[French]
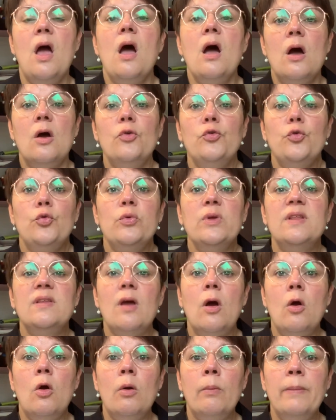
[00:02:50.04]
Ensuite,
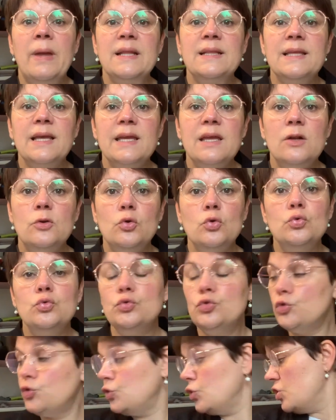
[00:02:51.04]
en matériel de
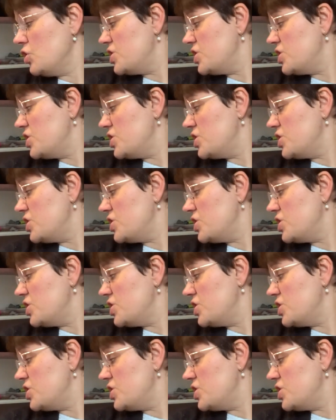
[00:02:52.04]
couture,